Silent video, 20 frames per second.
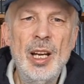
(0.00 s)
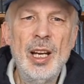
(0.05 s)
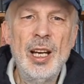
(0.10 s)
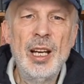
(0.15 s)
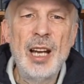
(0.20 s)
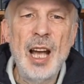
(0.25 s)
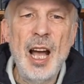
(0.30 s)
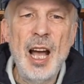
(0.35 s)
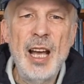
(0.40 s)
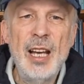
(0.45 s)

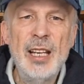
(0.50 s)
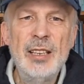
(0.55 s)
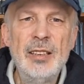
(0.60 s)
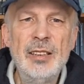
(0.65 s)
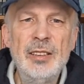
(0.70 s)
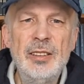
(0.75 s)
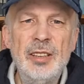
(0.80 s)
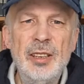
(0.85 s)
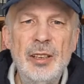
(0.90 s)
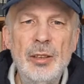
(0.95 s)

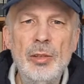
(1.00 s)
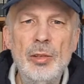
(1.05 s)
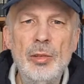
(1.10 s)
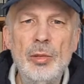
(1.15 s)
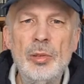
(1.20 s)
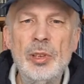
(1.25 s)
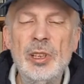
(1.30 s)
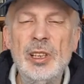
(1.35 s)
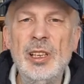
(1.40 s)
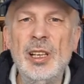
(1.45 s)
Keine
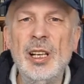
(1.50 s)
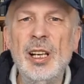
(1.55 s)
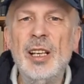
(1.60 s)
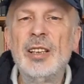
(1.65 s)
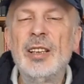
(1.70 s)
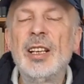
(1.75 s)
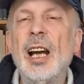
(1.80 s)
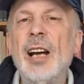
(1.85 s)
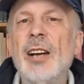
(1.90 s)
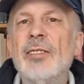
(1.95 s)
Theologie
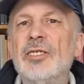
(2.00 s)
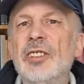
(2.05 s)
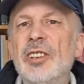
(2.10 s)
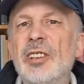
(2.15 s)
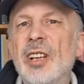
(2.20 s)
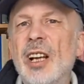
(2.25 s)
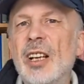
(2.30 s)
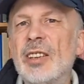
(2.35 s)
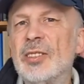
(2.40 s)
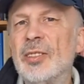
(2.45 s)
darf
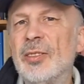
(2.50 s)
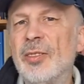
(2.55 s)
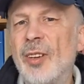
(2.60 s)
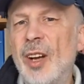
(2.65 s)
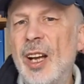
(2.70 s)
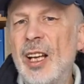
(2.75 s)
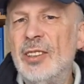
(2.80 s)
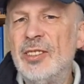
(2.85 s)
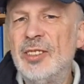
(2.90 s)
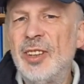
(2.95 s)
sich als
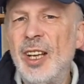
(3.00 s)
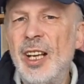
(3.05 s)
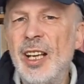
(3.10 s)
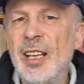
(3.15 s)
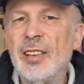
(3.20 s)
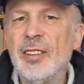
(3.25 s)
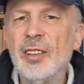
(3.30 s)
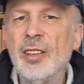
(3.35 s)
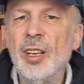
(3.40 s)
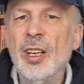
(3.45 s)

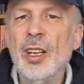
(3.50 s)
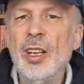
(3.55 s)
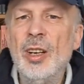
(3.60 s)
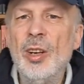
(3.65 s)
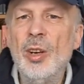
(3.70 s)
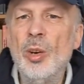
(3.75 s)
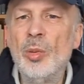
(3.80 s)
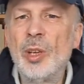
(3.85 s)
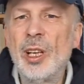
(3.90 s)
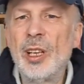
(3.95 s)
Weisheit
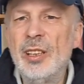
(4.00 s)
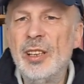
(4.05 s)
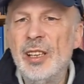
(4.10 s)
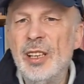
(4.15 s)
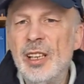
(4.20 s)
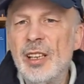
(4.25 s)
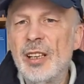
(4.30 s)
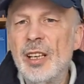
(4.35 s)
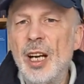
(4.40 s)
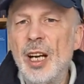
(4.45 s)
oder
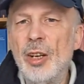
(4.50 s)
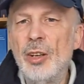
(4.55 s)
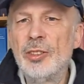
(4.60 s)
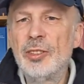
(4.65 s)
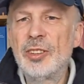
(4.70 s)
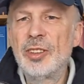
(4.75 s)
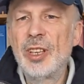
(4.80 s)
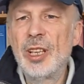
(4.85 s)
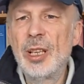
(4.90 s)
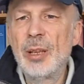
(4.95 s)
Lehre
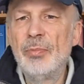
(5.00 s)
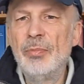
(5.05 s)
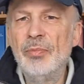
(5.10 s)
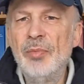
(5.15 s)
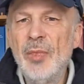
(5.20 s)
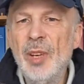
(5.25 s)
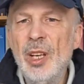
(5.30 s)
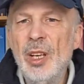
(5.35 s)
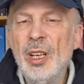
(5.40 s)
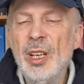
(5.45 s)
ausgeben,
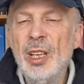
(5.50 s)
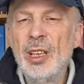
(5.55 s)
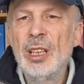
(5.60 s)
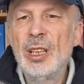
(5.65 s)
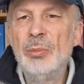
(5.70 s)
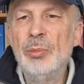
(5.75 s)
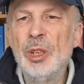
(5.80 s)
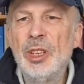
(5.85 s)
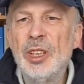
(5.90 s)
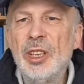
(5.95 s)
die
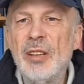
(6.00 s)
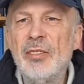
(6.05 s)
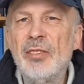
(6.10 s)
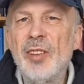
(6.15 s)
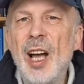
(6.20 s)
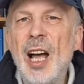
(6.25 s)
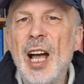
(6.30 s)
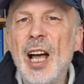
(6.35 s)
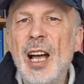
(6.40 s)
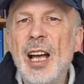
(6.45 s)
mit der
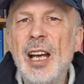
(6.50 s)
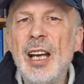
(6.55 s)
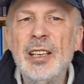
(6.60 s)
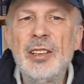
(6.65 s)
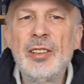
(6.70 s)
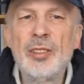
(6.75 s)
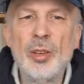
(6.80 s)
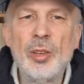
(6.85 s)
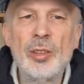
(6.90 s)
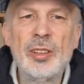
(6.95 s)

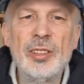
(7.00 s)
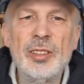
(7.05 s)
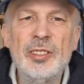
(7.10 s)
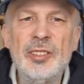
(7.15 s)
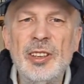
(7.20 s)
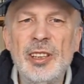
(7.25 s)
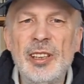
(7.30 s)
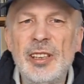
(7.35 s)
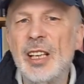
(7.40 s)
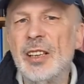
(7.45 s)
Wahrheit Gottes
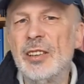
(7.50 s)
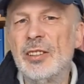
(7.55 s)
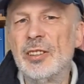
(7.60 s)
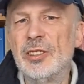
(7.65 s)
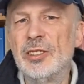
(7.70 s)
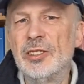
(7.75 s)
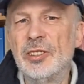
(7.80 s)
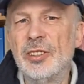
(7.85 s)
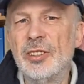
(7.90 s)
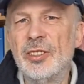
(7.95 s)

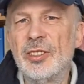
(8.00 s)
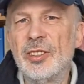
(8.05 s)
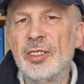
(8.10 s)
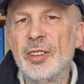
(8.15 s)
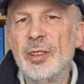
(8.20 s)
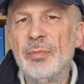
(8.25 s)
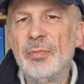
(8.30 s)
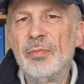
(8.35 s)
identisch ist.